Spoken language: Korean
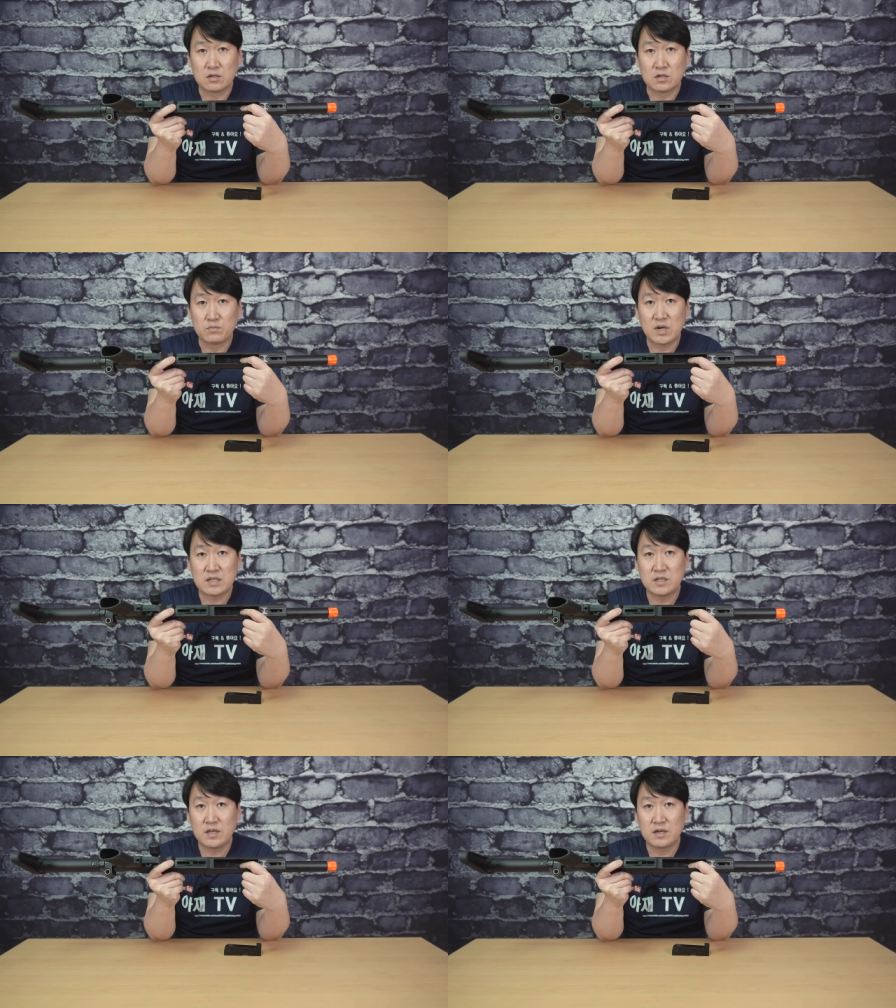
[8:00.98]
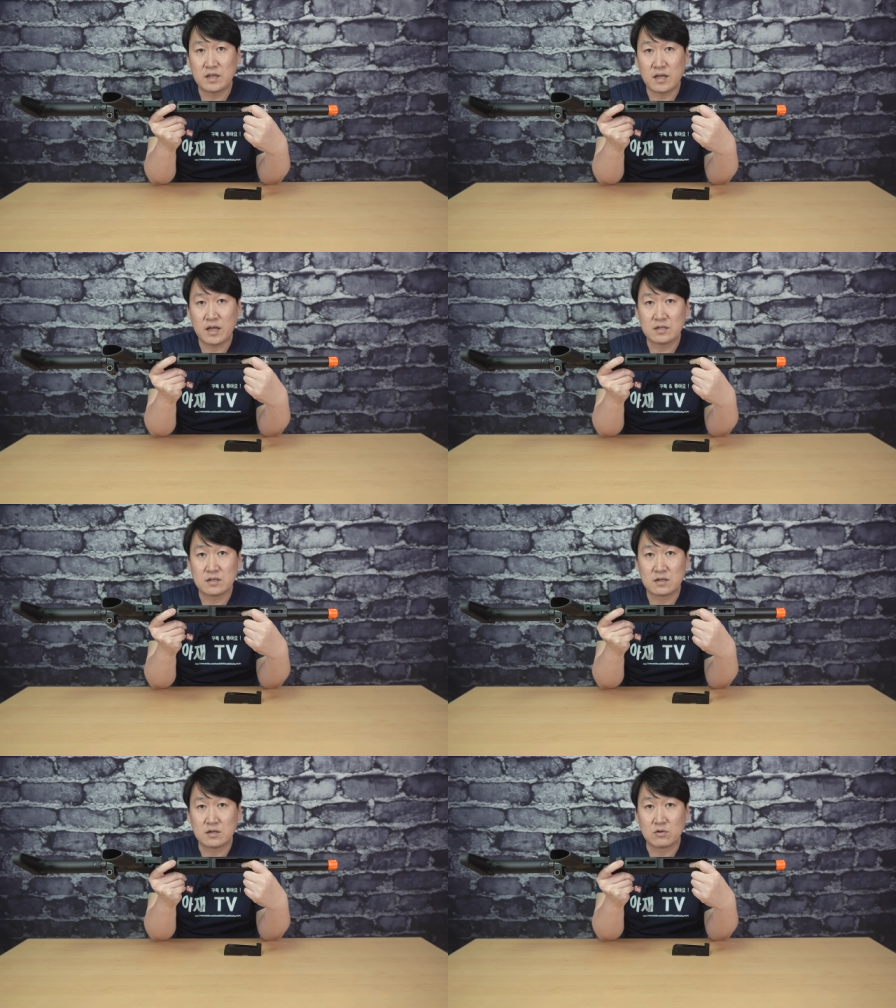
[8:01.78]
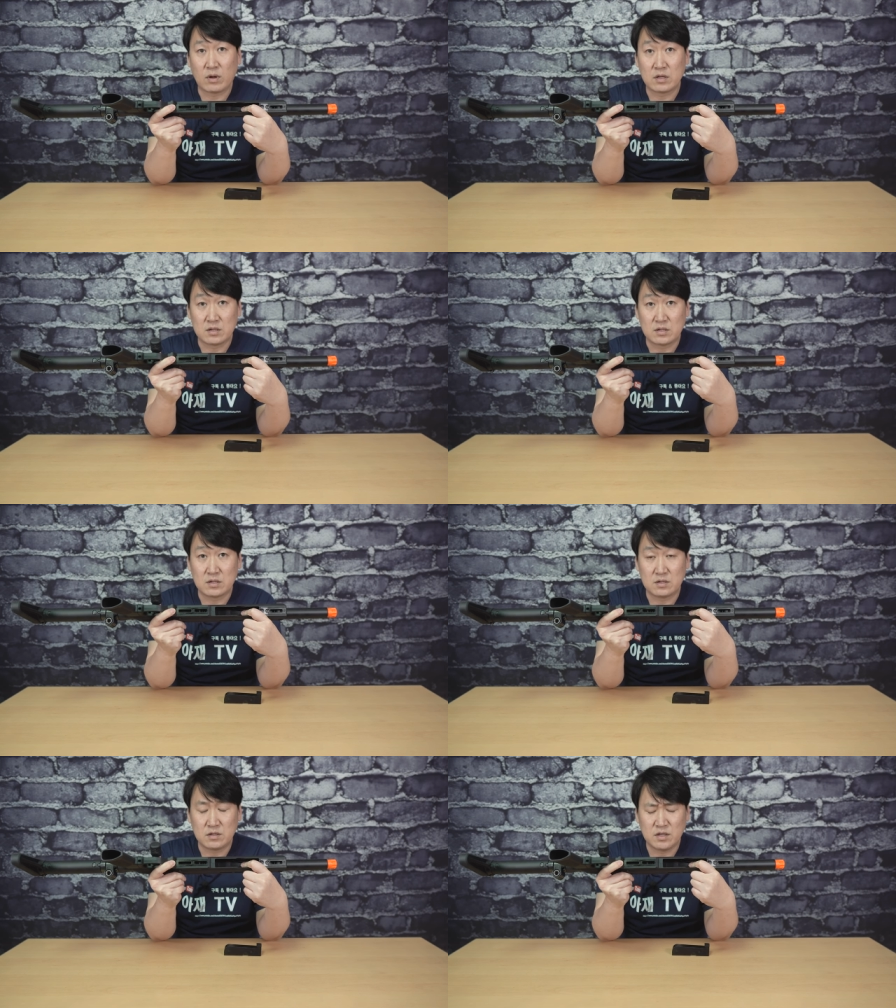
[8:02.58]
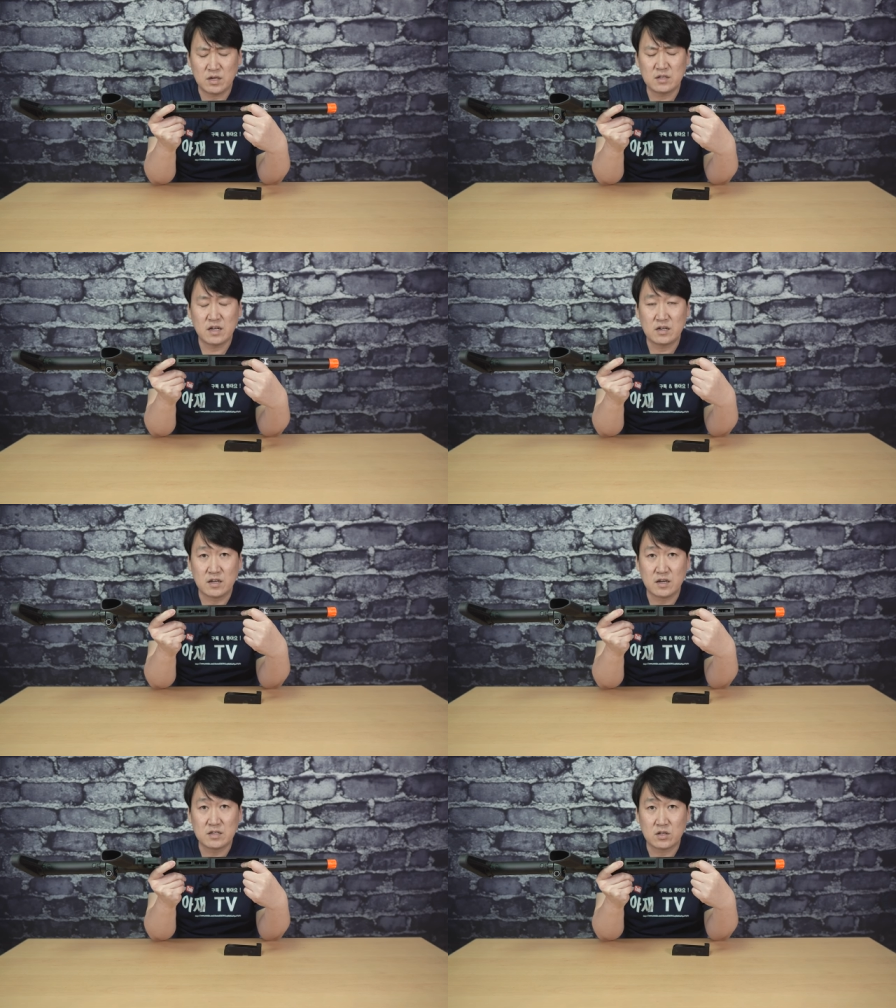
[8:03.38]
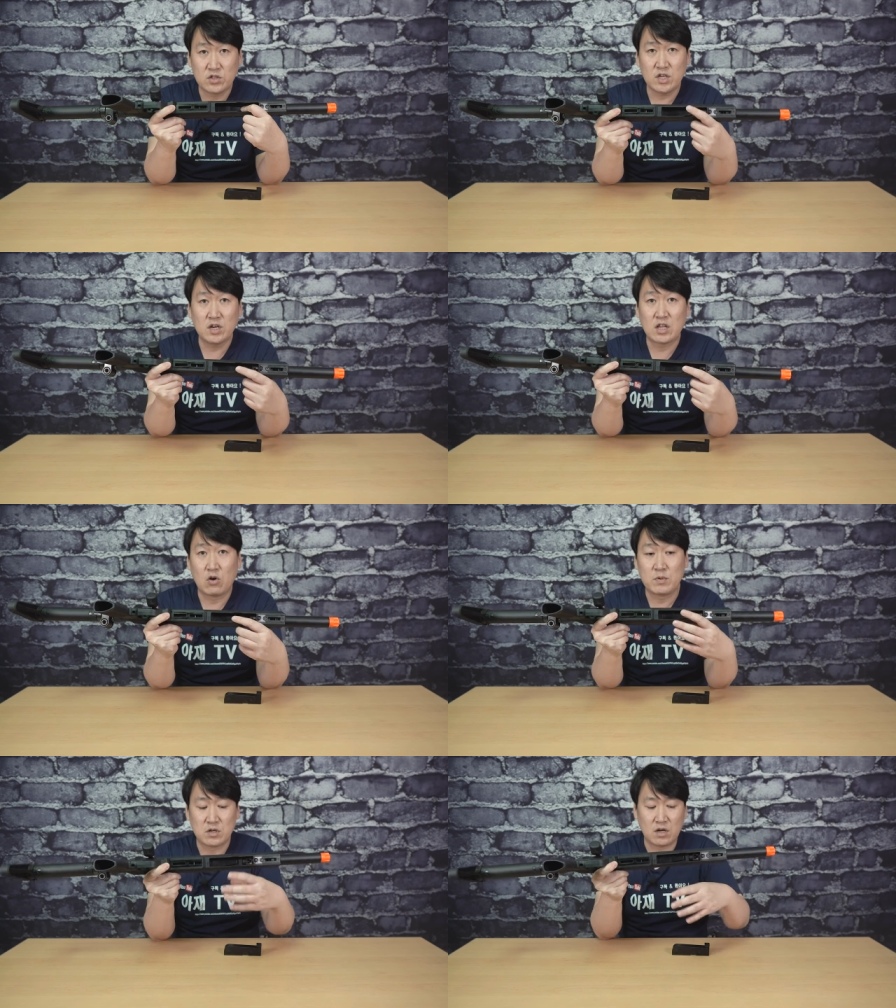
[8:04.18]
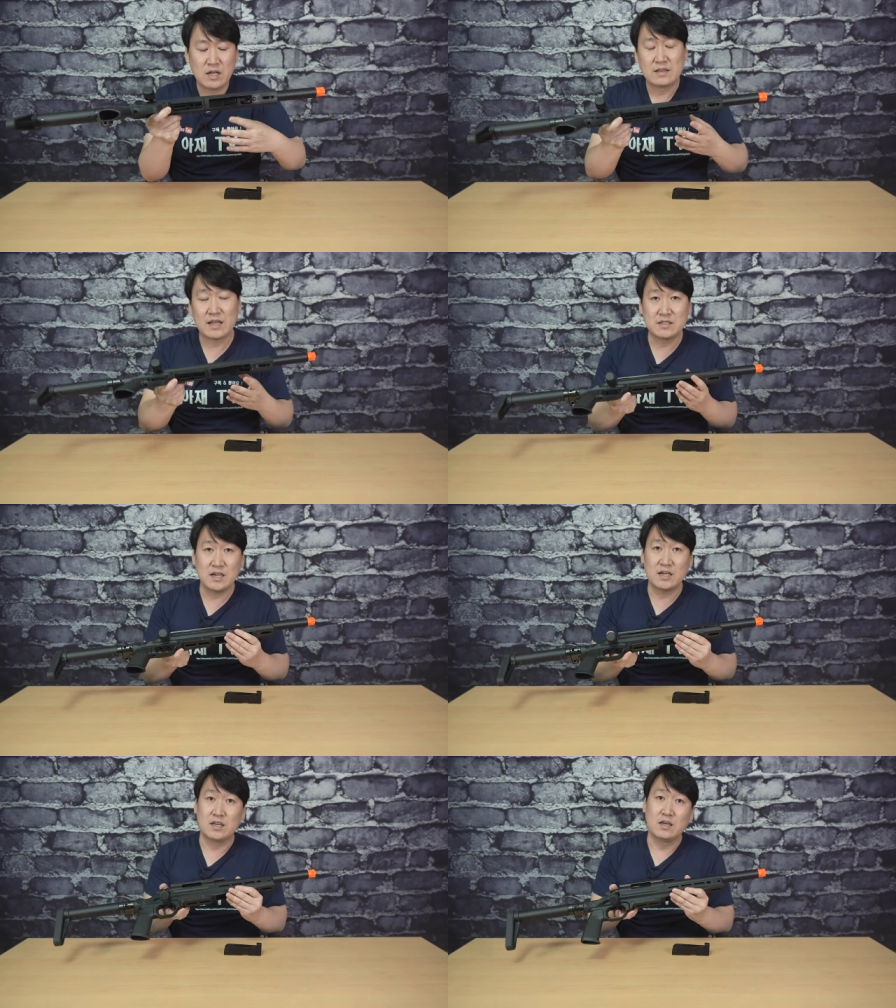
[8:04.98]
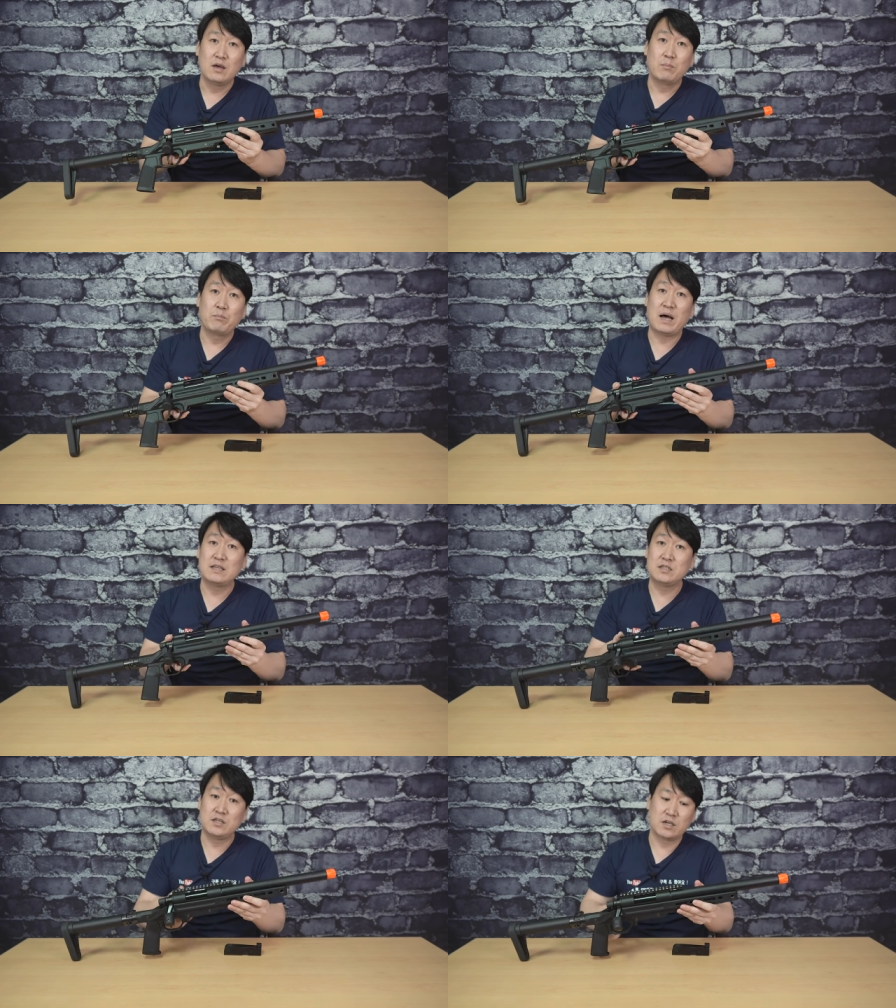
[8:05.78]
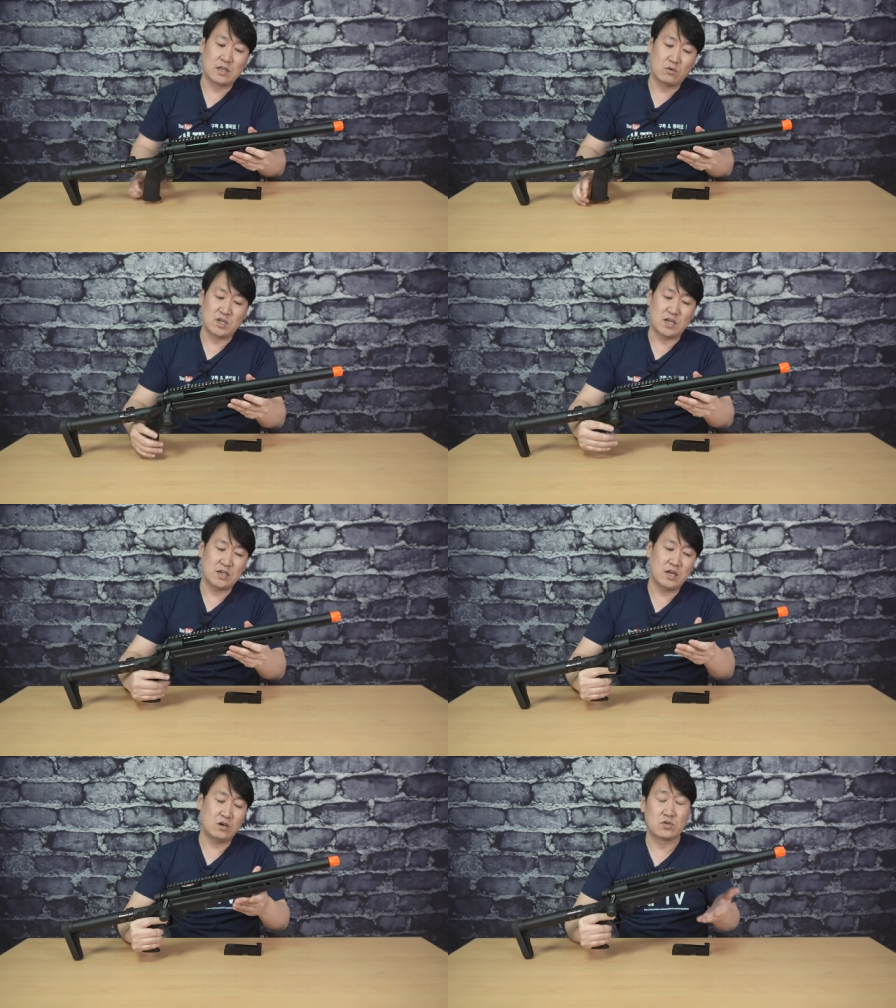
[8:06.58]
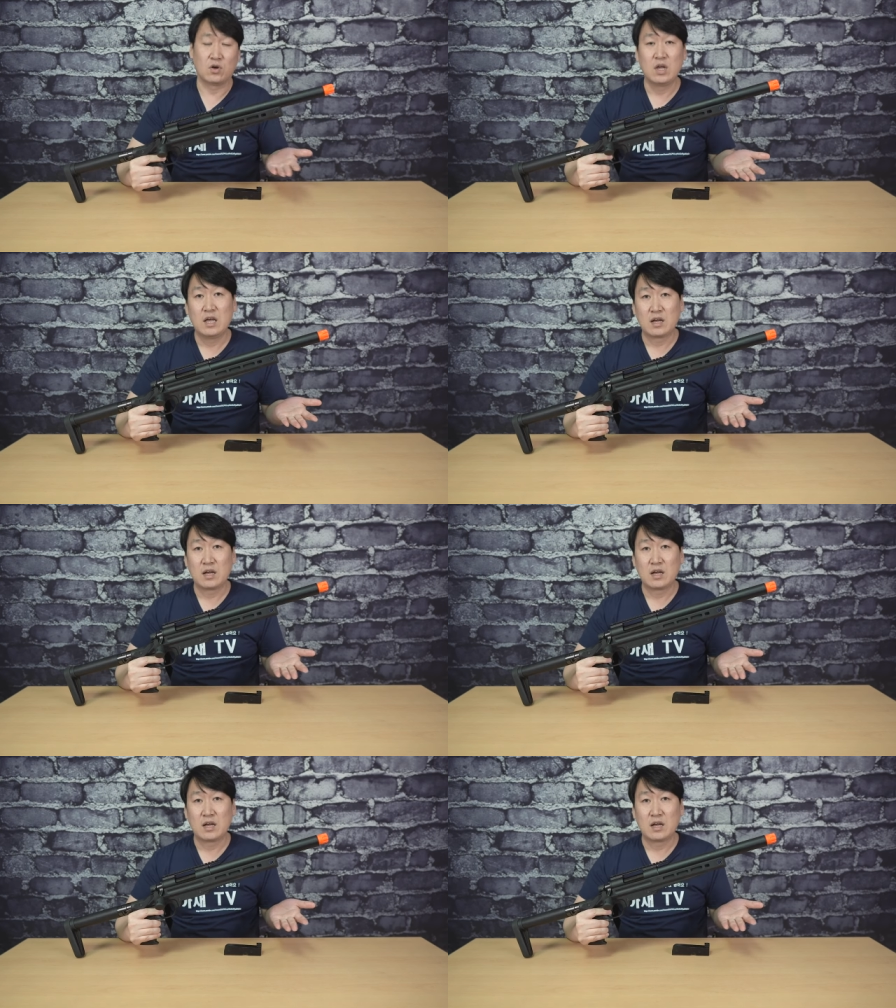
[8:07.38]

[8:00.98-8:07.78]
그 플라스틱 형태의 어, 그 형태를 의해서 튀어나오면서 탄창이 빠지는 형태로 제작이 되어 있어요.